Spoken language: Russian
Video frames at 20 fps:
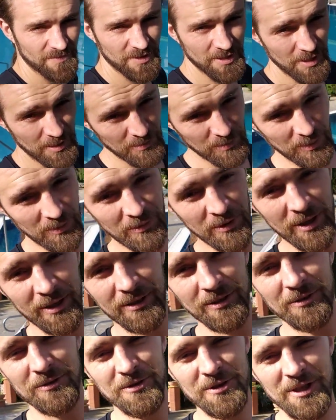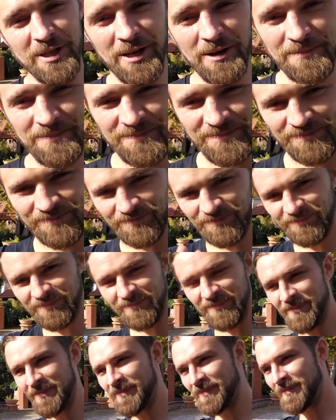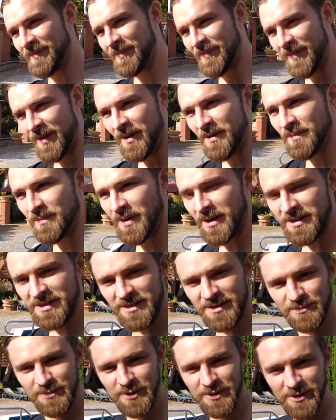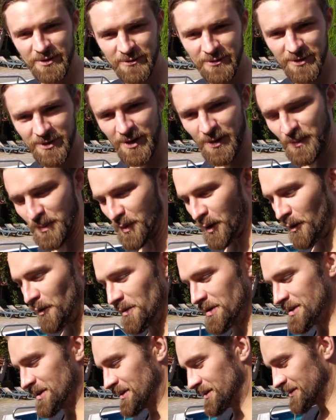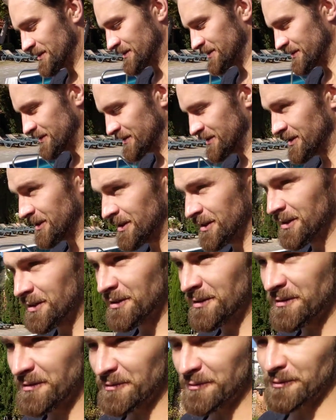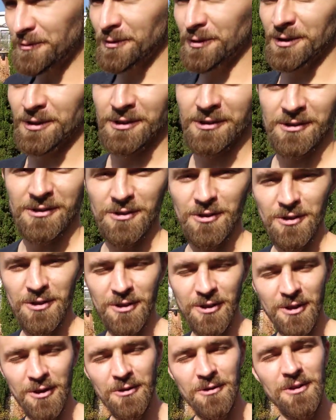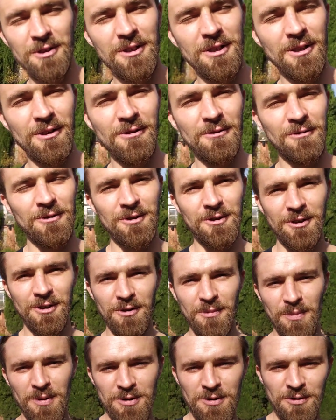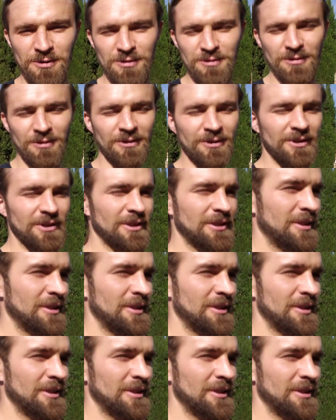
Всем привет, друзья! Максим Индивид на проводе. Вот. Сегодня такой день, вот и почувствовал